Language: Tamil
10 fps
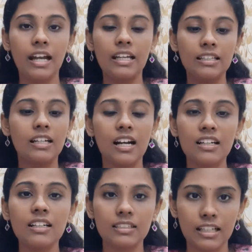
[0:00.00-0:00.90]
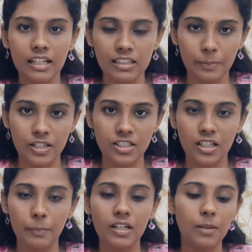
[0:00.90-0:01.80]
அண்ட் இது கண்ணுக்கு தெரியாத
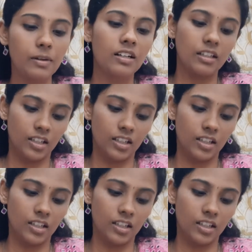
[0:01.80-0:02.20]
பிரச்சனை பட் நம்ம